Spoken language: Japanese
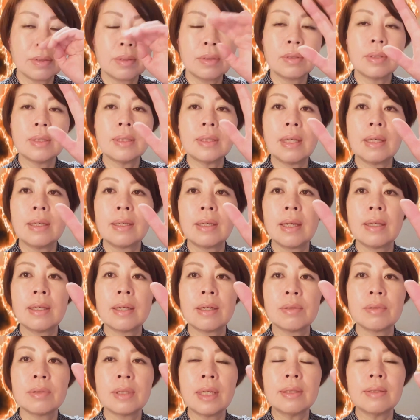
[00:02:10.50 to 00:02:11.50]
ついていけな
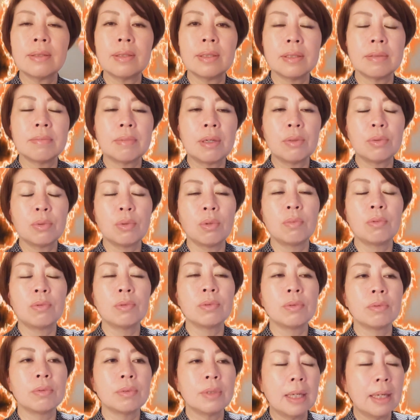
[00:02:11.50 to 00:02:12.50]
くなってしまうと思う
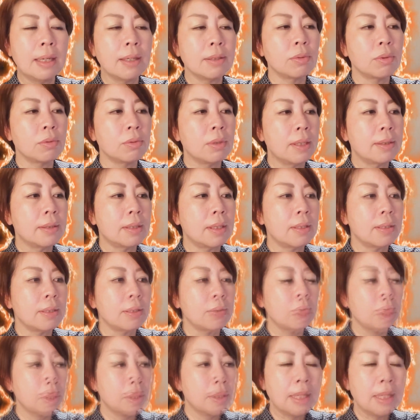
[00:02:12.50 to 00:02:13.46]
のでそのあたりがと